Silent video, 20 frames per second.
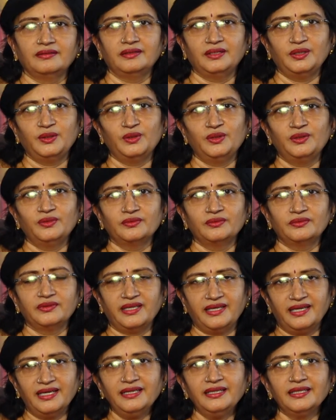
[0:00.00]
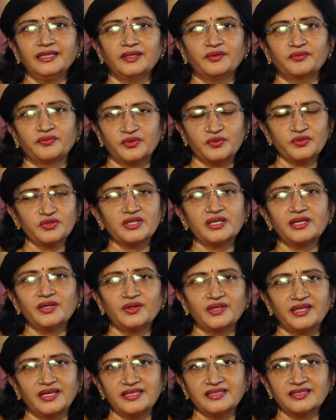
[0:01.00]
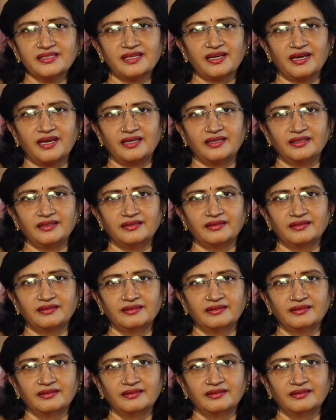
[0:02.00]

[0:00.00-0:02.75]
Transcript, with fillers: దిగులు ఏంటి ఫ్యూచర్లో ఏం చేయాలి